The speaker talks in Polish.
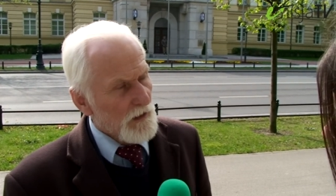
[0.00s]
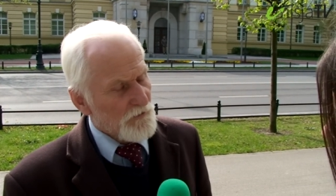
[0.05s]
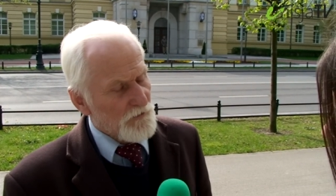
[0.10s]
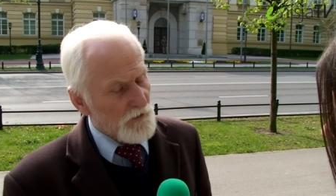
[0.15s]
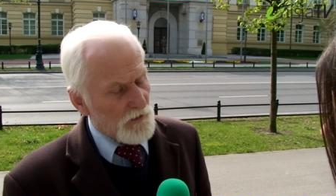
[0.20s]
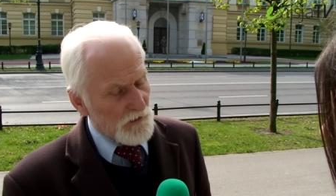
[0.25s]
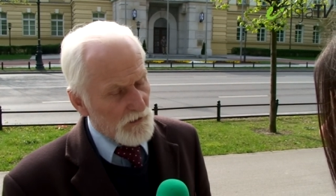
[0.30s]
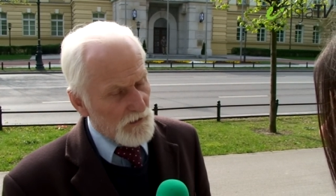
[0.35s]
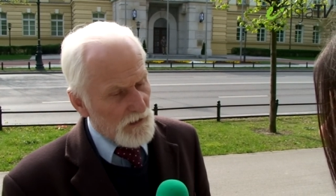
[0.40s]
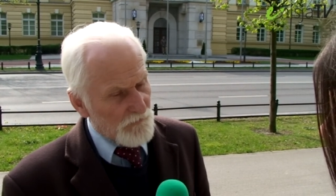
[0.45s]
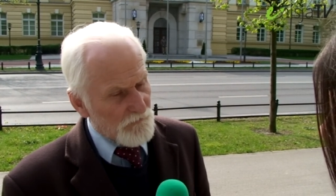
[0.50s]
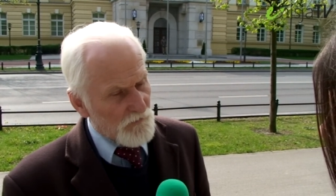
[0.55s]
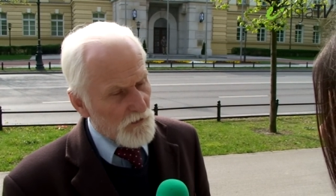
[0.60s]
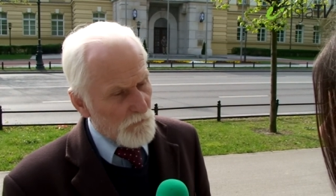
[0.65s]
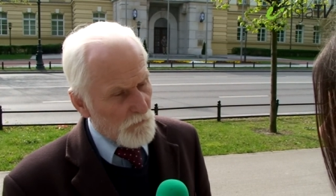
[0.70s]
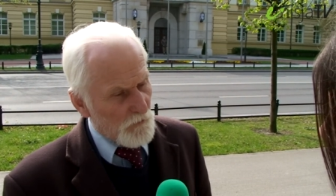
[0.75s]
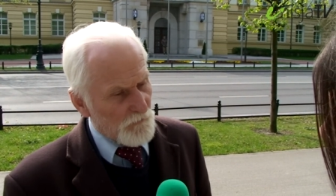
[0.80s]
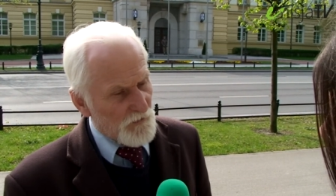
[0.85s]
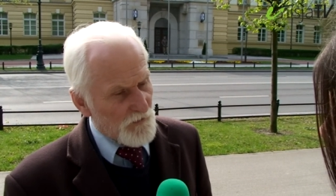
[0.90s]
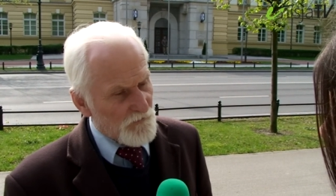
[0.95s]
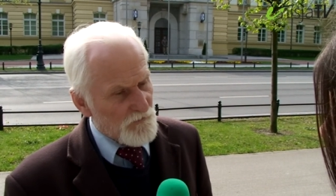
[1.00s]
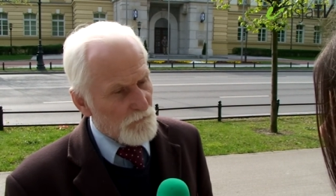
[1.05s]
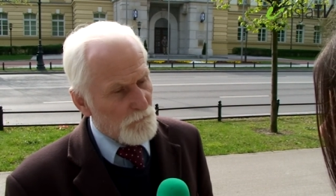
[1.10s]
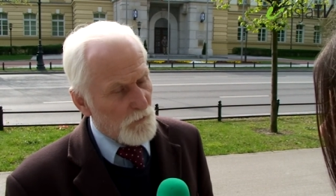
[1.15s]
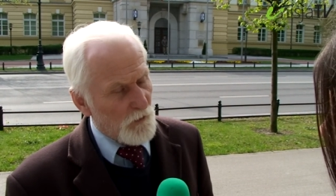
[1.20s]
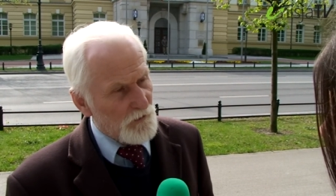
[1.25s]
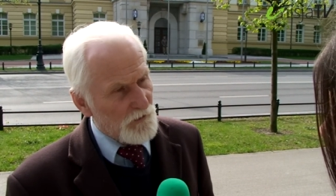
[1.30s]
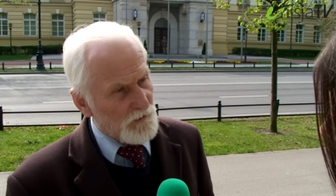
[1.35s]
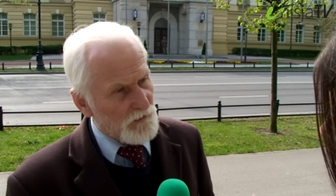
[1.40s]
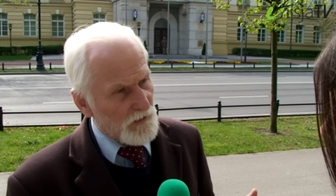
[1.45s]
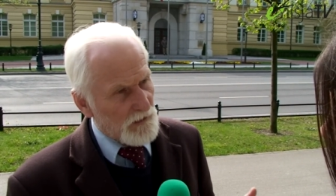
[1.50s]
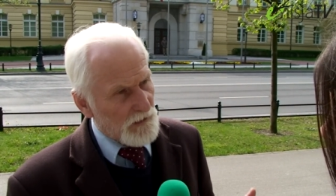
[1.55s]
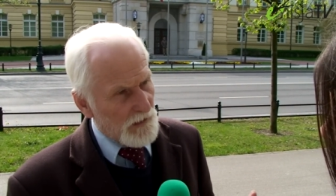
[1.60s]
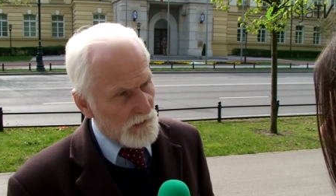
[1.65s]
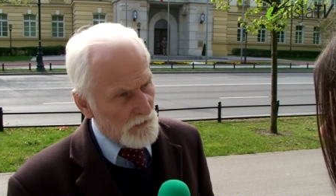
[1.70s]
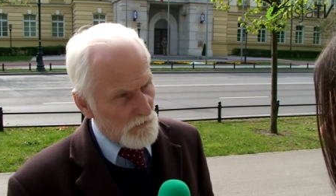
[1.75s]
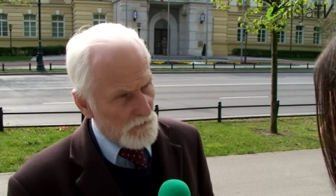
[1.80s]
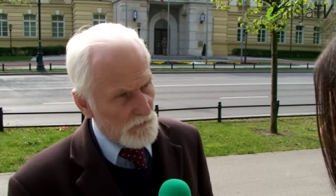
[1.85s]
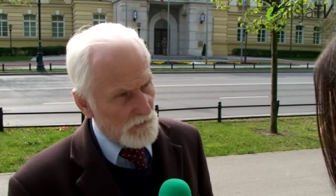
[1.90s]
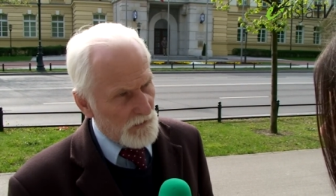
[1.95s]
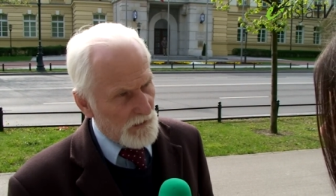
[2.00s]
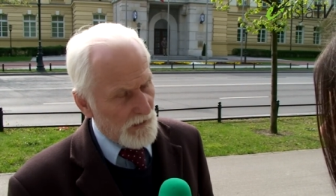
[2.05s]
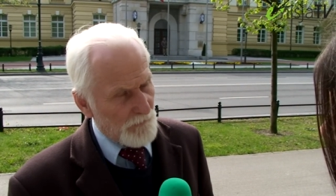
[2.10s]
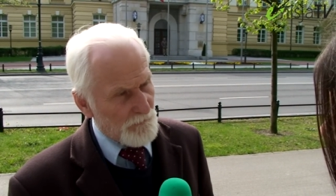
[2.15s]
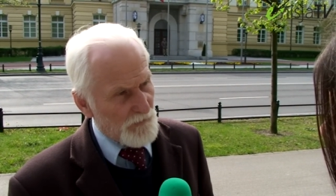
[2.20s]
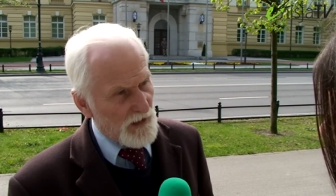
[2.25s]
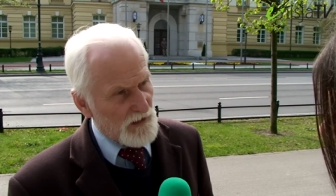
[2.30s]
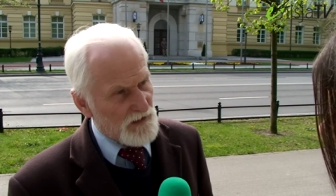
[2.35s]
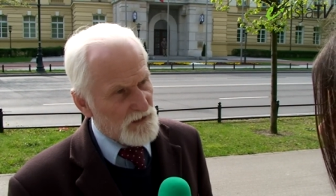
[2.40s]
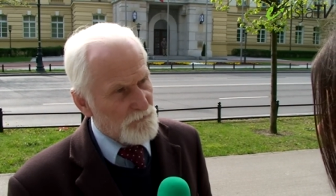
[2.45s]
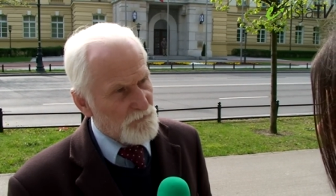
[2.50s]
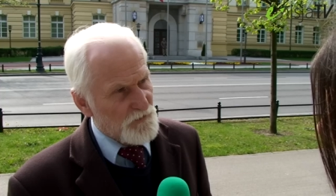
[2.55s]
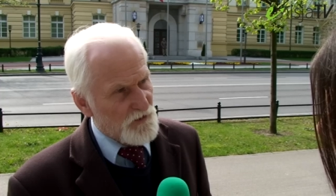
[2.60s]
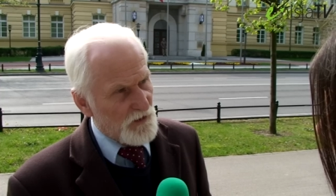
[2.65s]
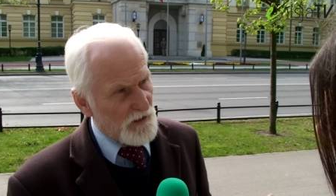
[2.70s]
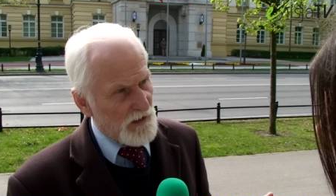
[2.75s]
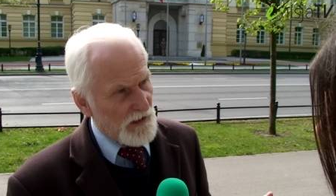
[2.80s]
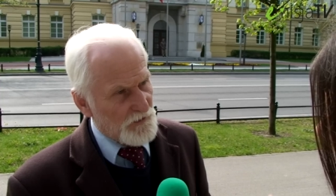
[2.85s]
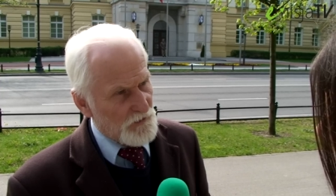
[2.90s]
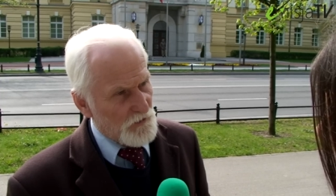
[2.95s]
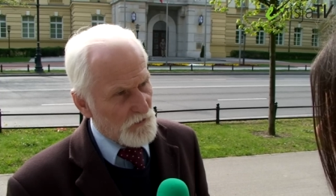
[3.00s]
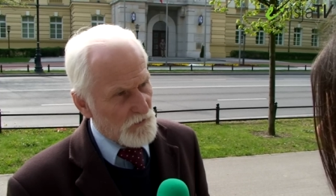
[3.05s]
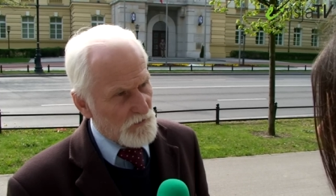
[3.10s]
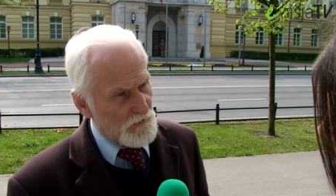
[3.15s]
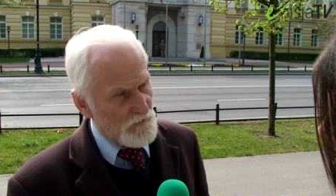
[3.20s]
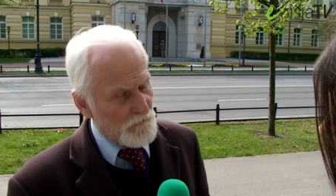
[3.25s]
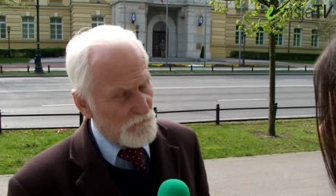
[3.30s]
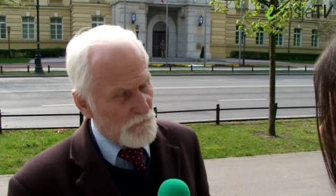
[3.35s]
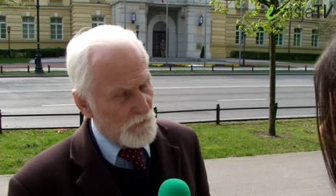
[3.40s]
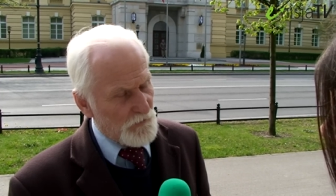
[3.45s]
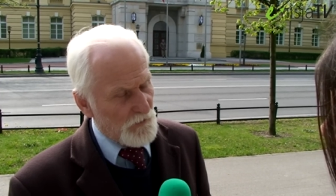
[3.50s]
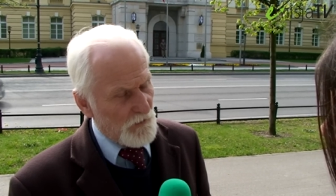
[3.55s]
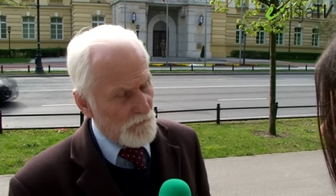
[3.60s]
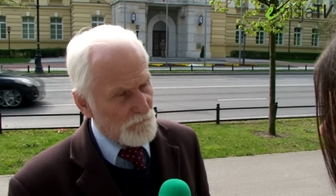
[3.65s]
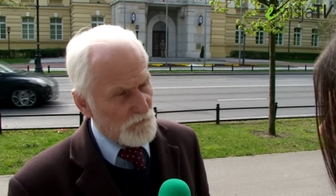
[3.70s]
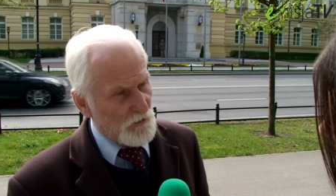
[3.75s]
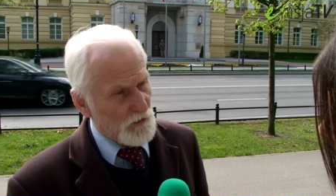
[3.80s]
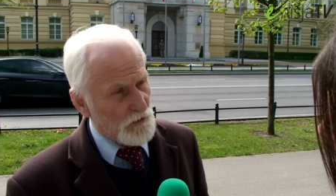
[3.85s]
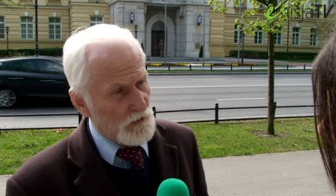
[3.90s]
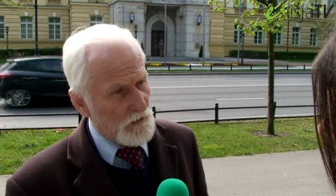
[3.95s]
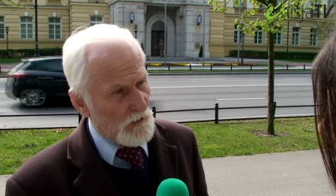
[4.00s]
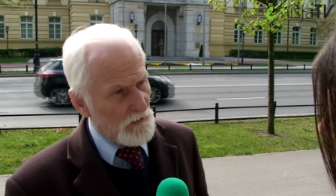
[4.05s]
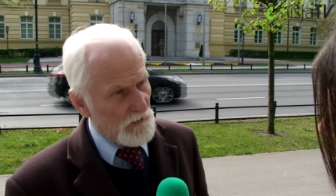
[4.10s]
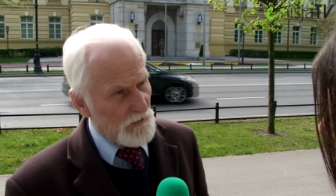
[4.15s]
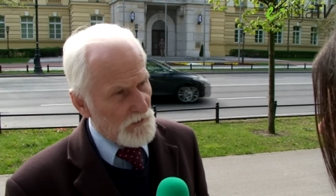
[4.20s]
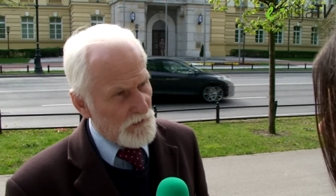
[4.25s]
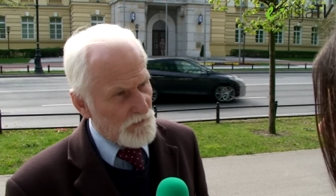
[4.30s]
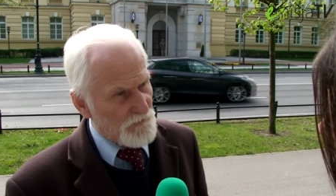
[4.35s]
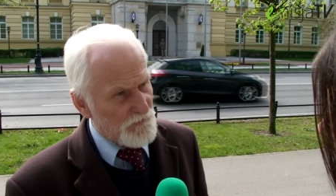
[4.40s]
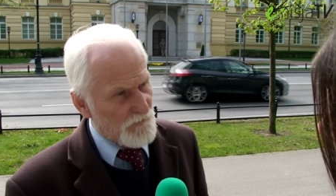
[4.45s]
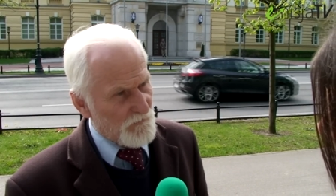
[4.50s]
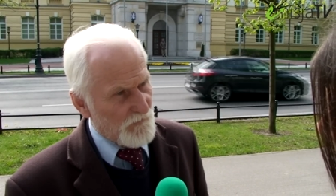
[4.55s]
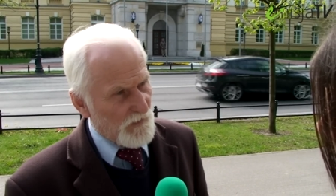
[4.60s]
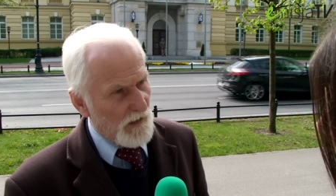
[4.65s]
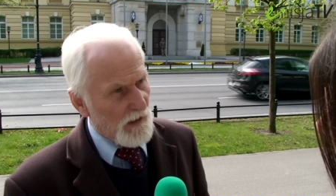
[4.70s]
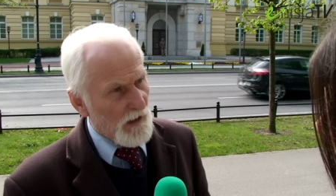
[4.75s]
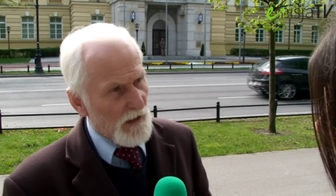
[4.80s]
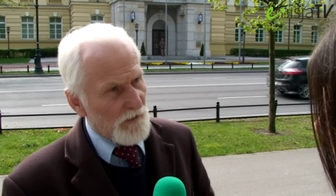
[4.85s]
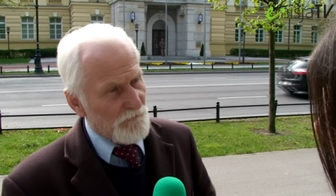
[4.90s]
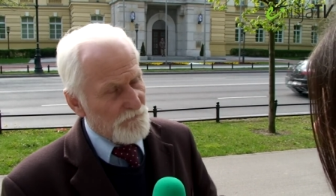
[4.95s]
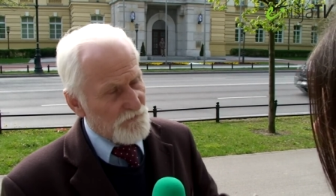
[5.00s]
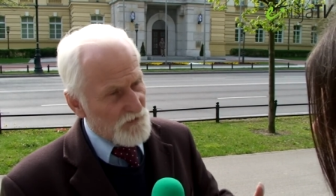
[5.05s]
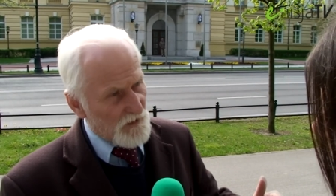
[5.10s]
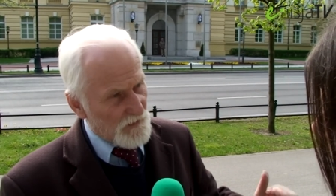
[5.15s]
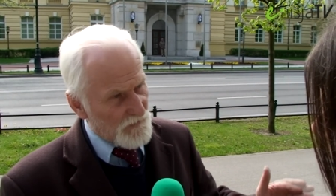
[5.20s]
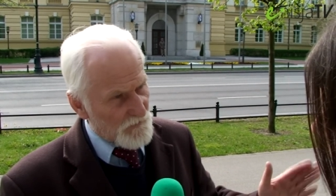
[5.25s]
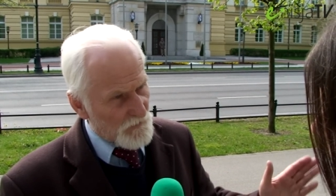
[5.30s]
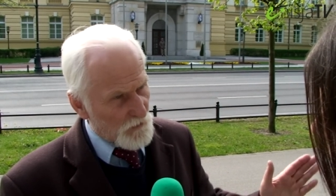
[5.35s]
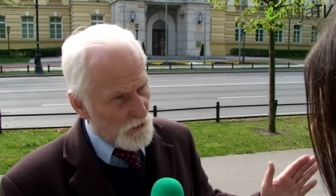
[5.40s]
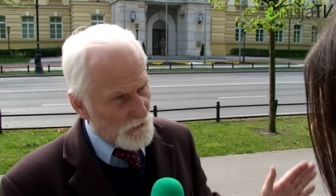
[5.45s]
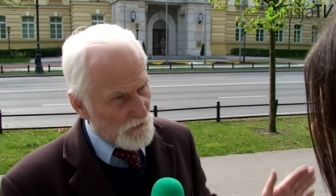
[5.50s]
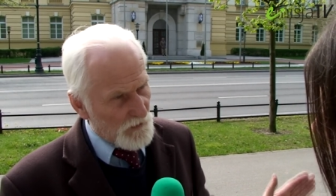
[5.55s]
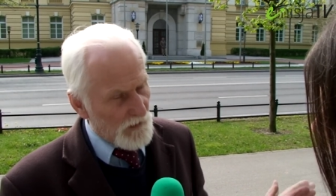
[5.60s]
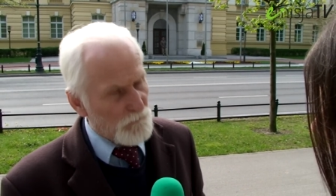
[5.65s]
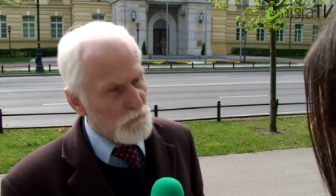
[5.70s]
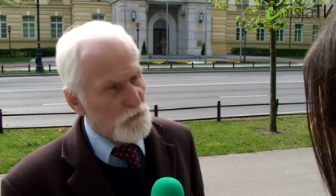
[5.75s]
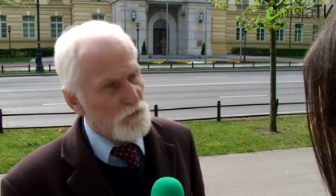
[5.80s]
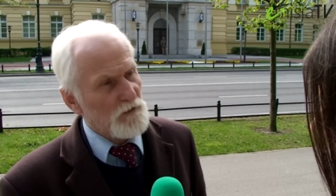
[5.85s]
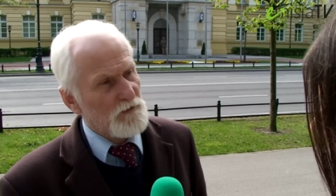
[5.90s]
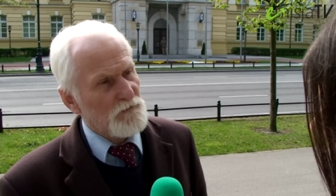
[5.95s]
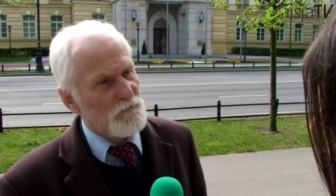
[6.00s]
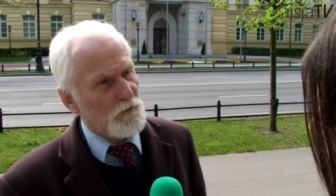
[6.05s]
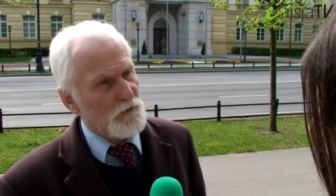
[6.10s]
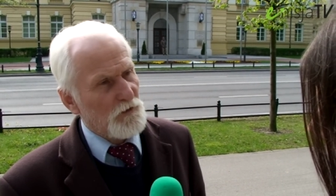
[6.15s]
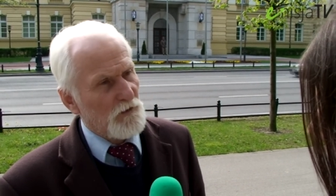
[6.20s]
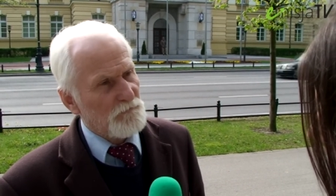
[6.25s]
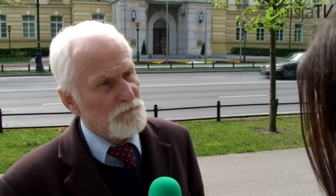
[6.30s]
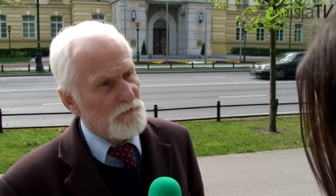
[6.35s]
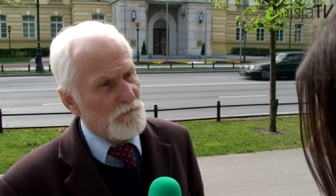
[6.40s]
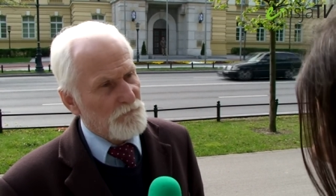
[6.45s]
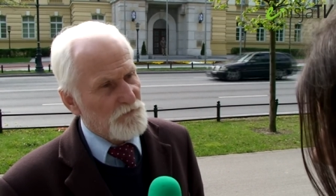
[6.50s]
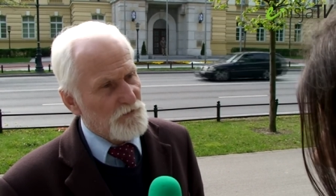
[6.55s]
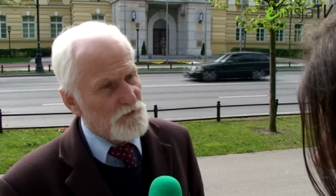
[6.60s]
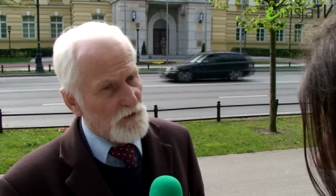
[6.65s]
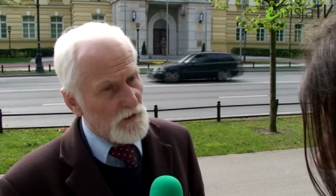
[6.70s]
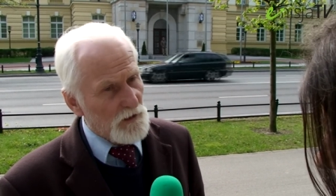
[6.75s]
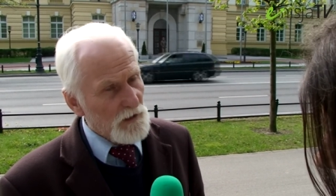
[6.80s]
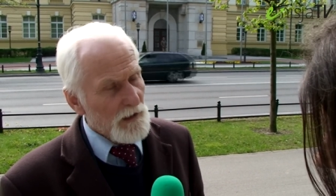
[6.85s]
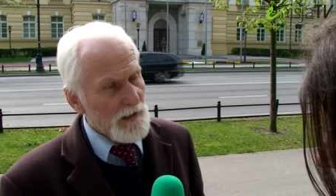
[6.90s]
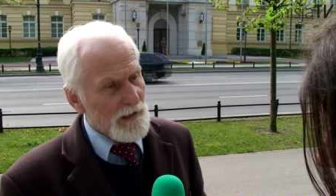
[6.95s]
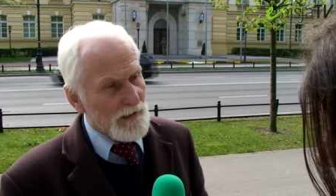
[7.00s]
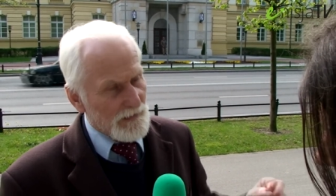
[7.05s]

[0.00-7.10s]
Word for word: Czyli inaczej mówiąc, polityka rolna miała sprzyjać rozwojowi rolnictwa, wszechstronnemu rozwojowi wsi,